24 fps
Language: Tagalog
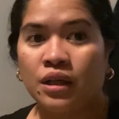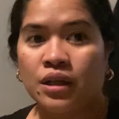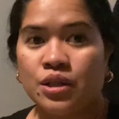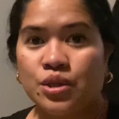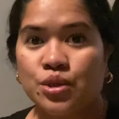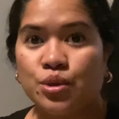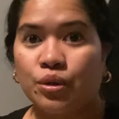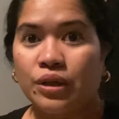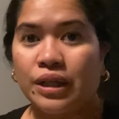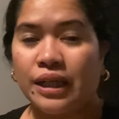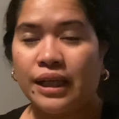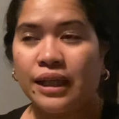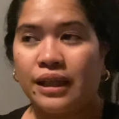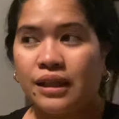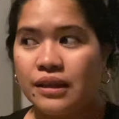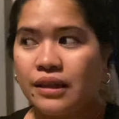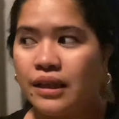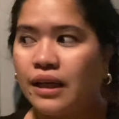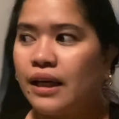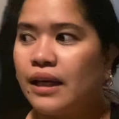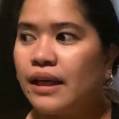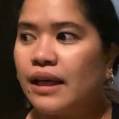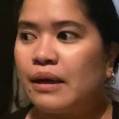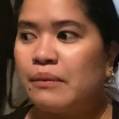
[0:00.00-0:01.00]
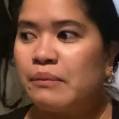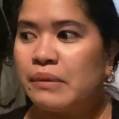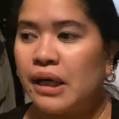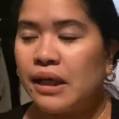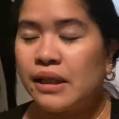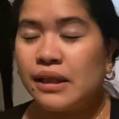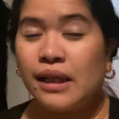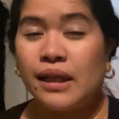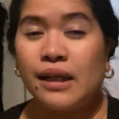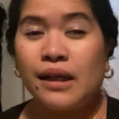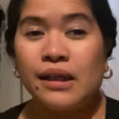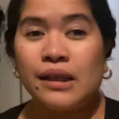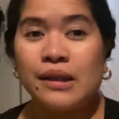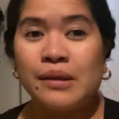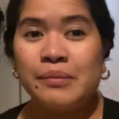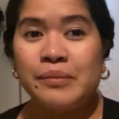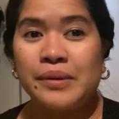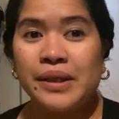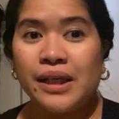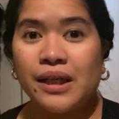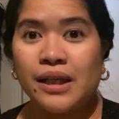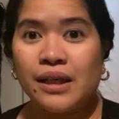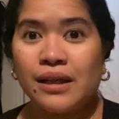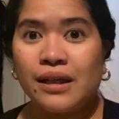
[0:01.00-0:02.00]
Sulitin ang mga
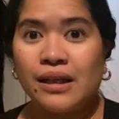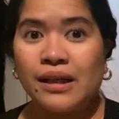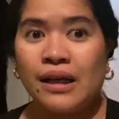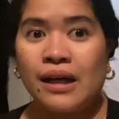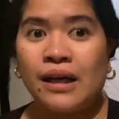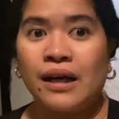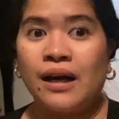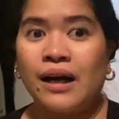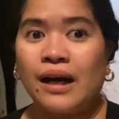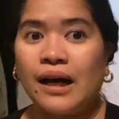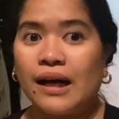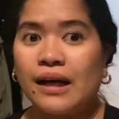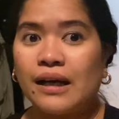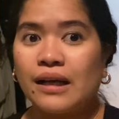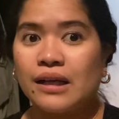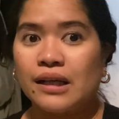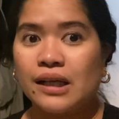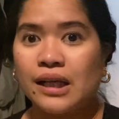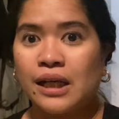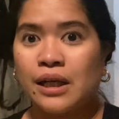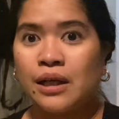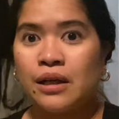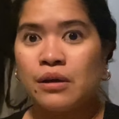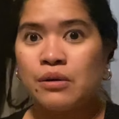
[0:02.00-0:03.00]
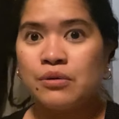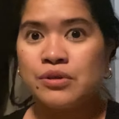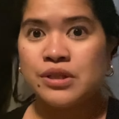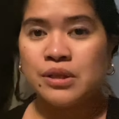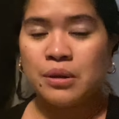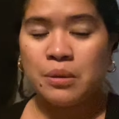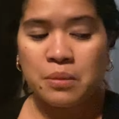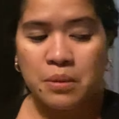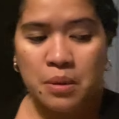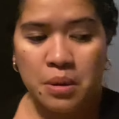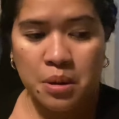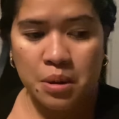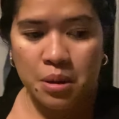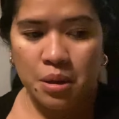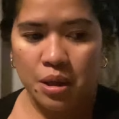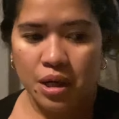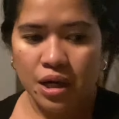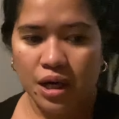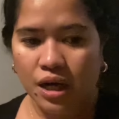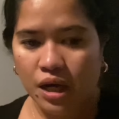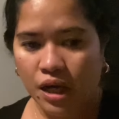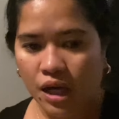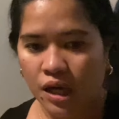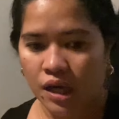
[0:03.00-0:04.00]
nalalabing araw sa
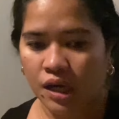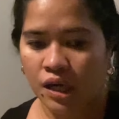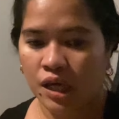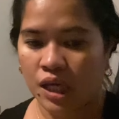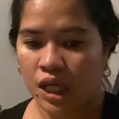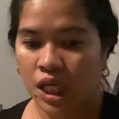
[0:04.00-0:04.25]
work.